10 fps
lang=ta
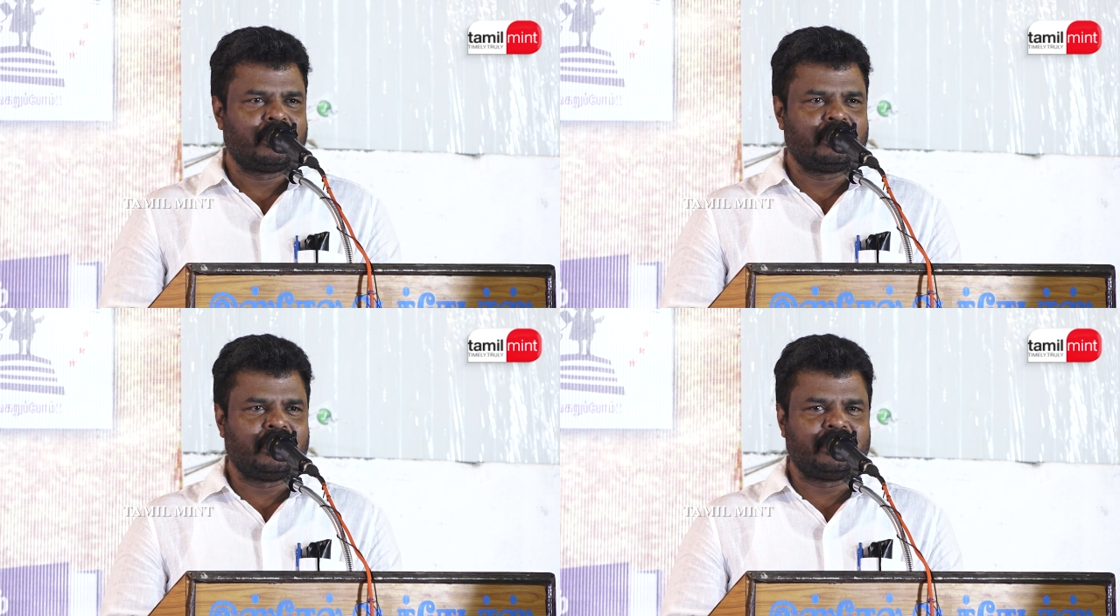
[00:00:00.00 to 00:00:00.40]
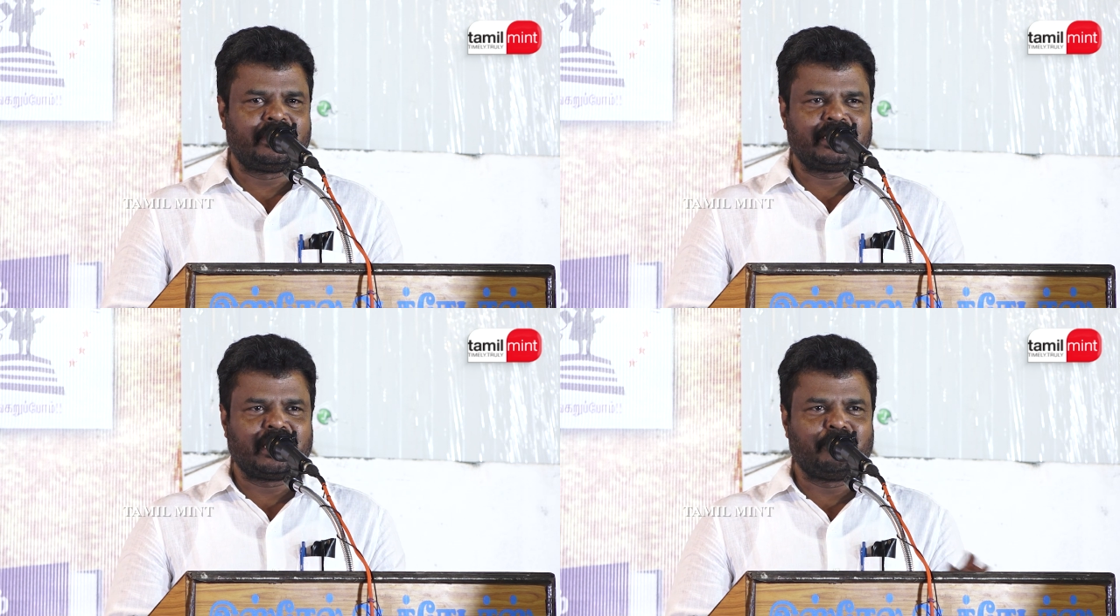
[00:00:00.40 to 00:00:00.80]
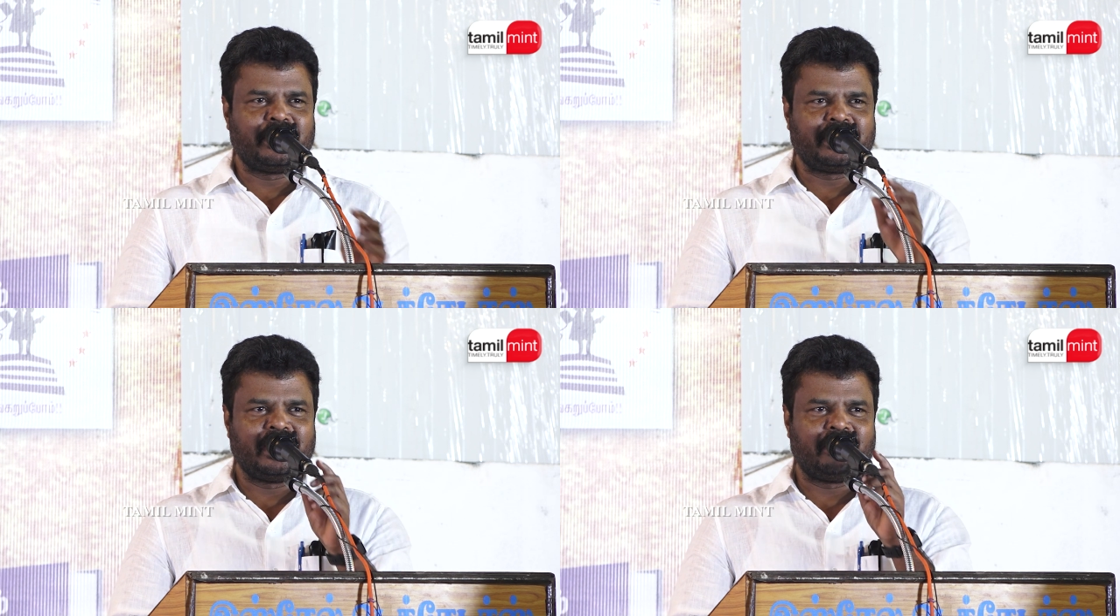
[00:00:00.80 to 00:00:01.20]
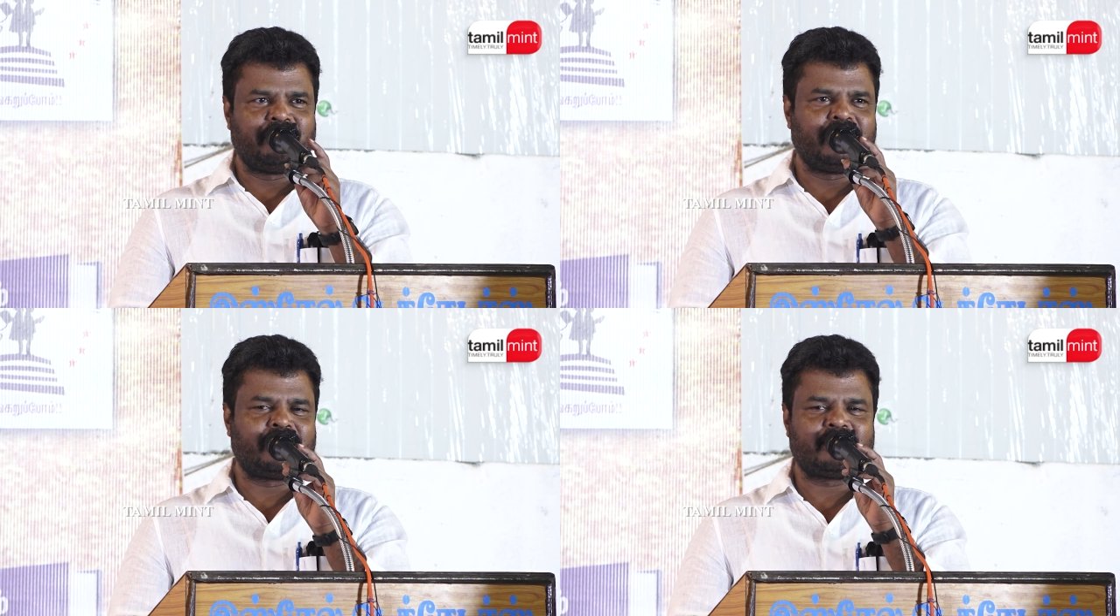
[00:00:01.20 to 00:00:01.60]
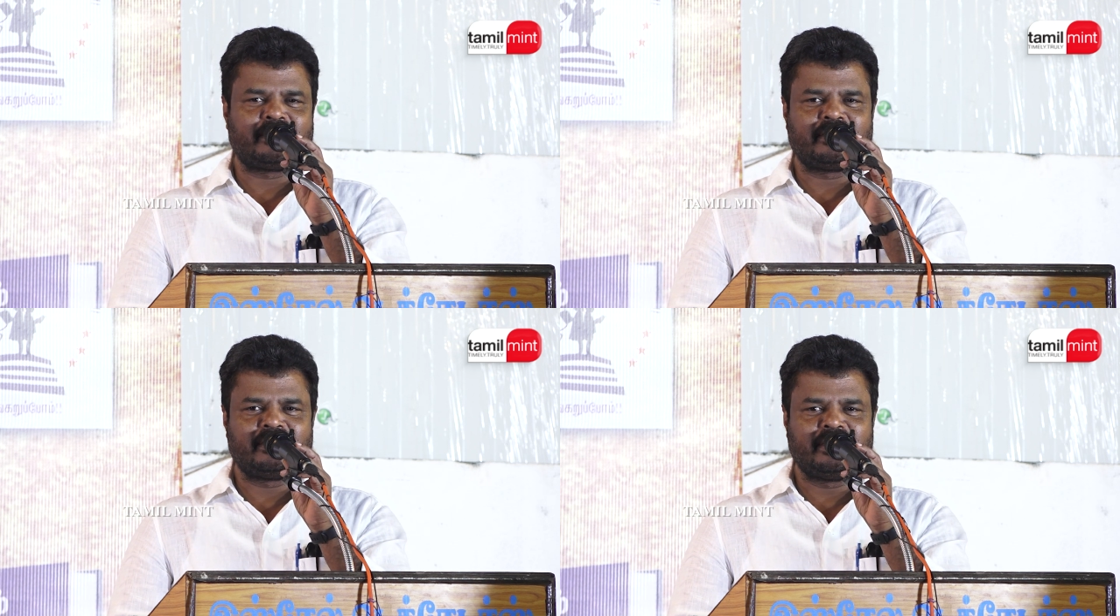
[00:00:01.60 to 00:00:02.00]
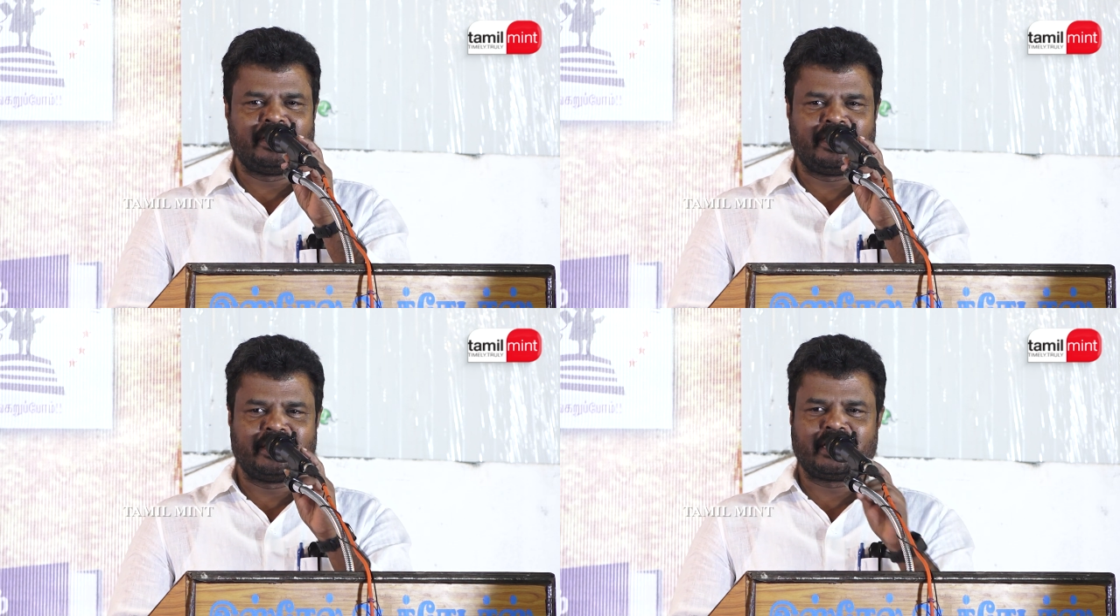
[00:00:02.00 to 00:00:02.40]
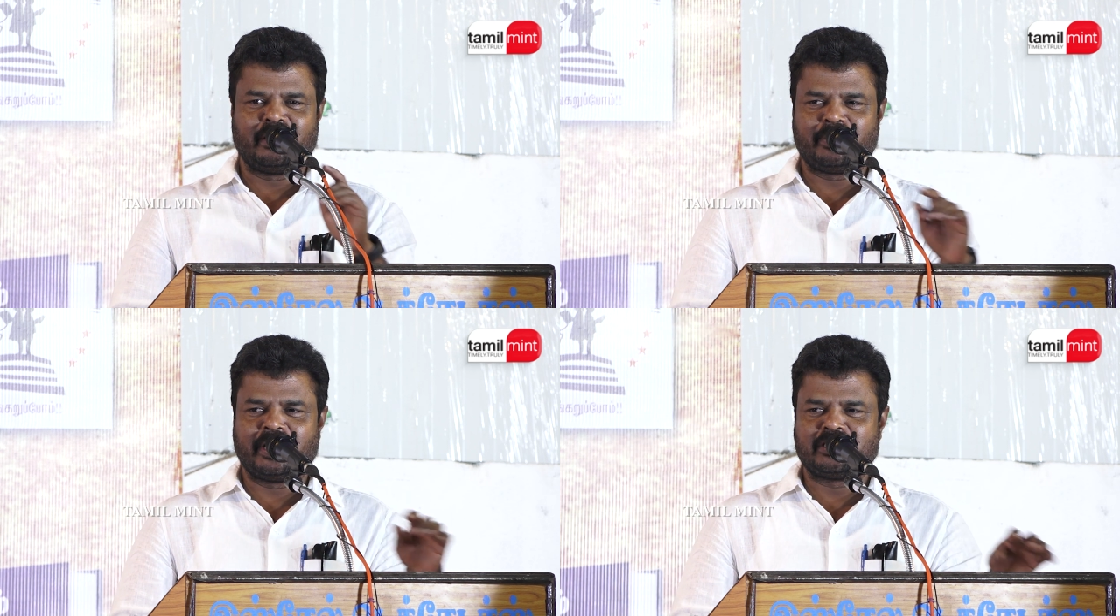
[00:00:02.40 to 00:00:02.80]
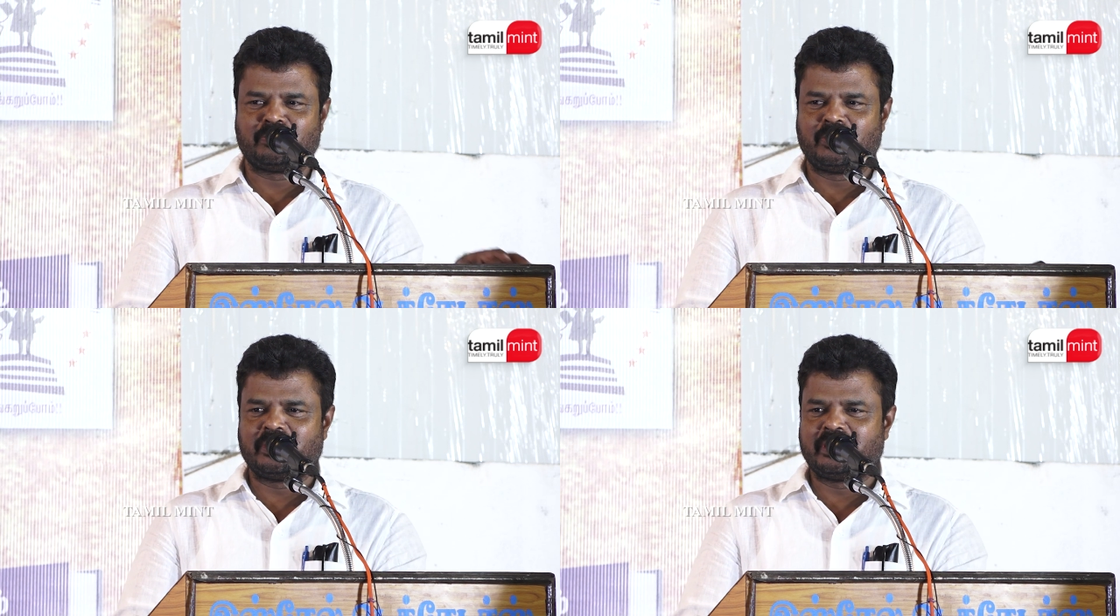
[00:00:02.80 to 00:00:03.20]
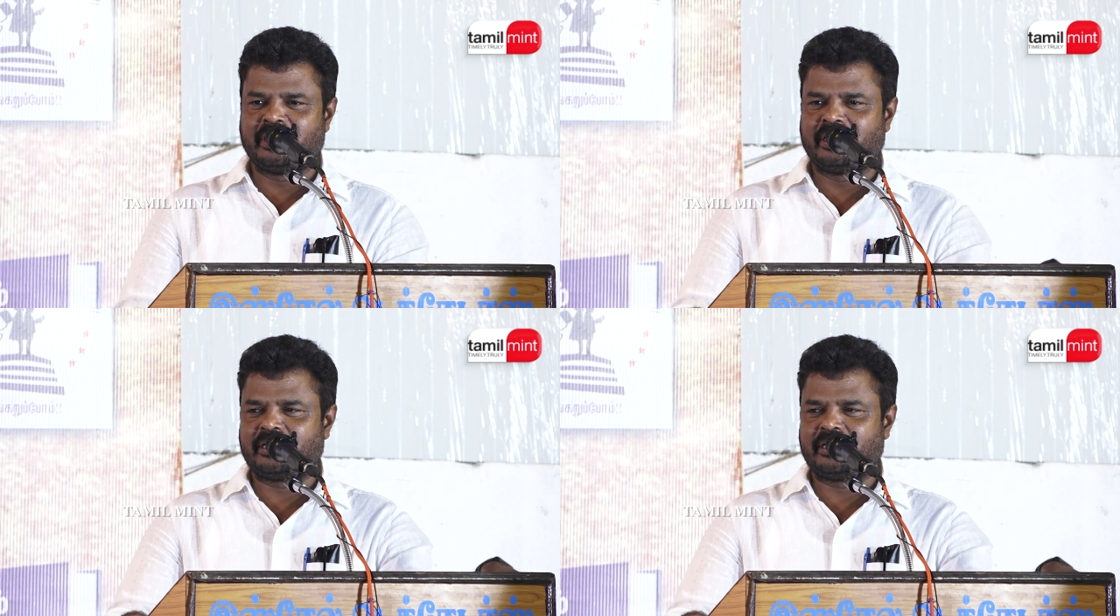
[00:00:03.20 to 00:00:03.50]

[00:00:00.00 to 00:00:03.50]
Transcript: இந்த திட்டத்தை பற்றி அவர் என்னிடத்திலே பேசும்பொழுது